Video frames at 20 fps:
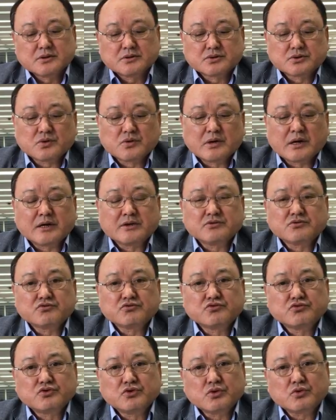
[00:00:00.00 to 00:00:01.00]
그동안
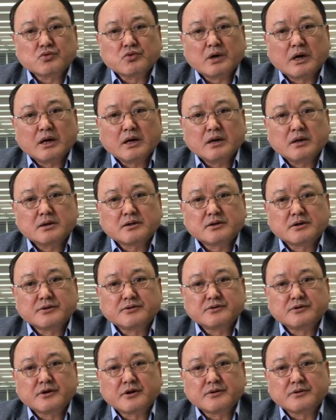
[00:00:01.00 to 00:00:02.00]
뉴욕과
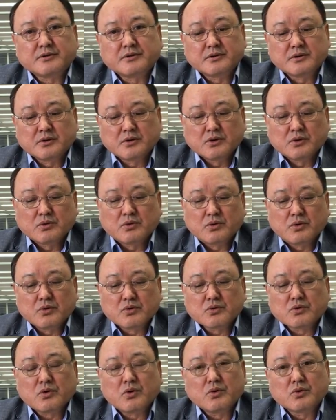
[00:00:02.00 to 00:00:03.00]
런던,
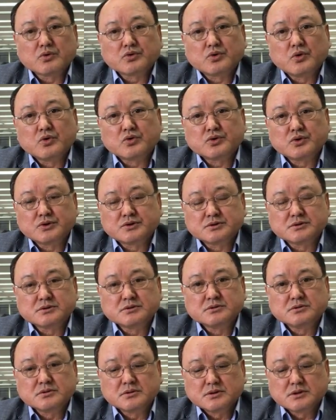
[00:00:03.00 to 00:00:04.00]
홍콩, 도쿄
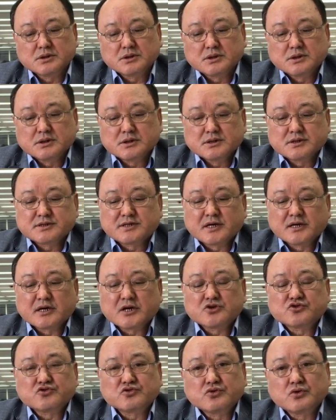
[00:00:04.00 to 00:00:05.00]
등
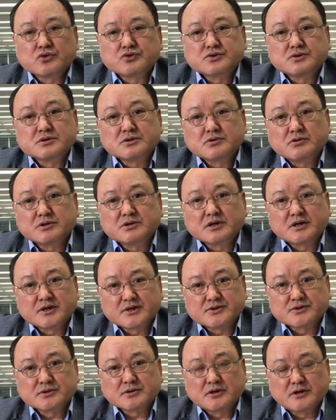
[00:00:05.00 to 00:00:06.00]
세계 주요 증권
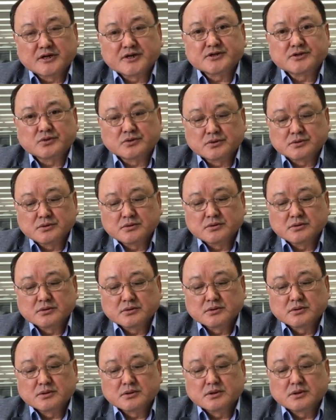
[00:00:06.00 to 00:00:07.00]
거래소는
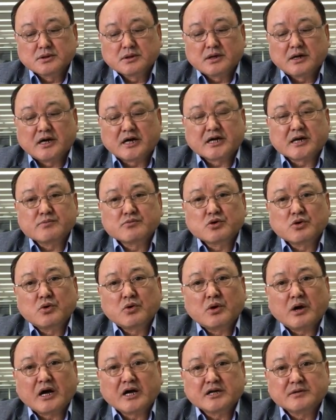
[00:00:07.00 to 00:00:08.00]

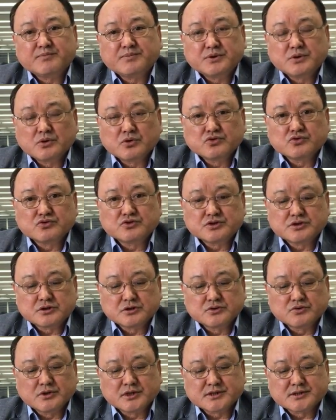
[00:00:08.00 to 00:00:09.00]
아람코 IPO
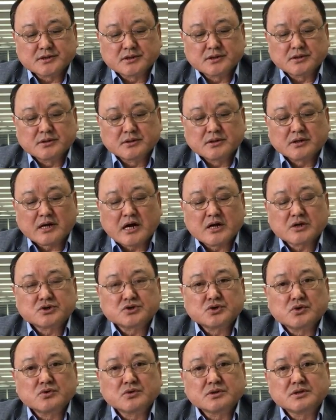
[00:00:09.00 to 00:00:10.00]
유치를 위해서
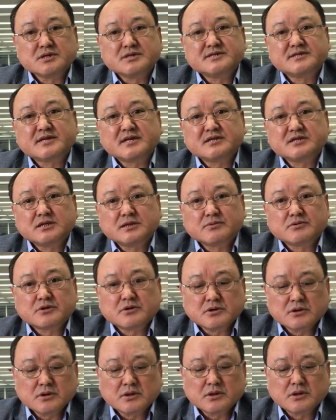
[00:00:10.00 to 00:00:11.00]
각종
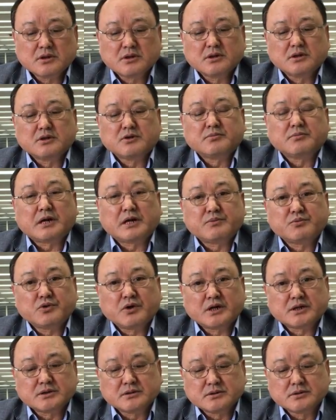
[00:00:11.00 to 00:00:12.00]
인센티브를
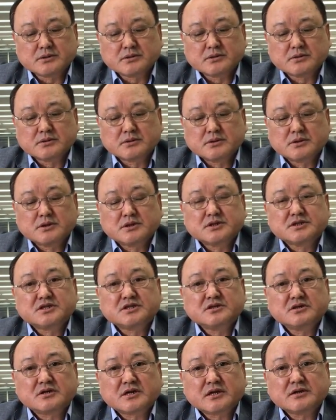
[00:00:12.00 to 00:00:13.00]
발표하는 등
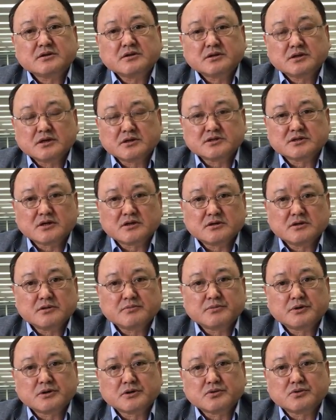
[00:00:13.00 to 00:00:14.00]
치열한
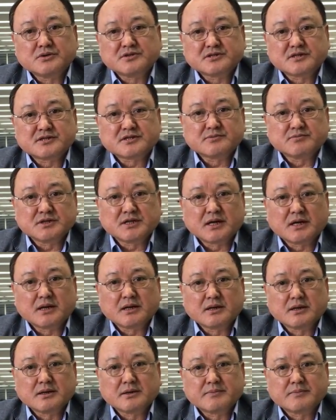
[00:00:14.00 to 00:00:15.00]
경쟁을 벌이고 있었습니다.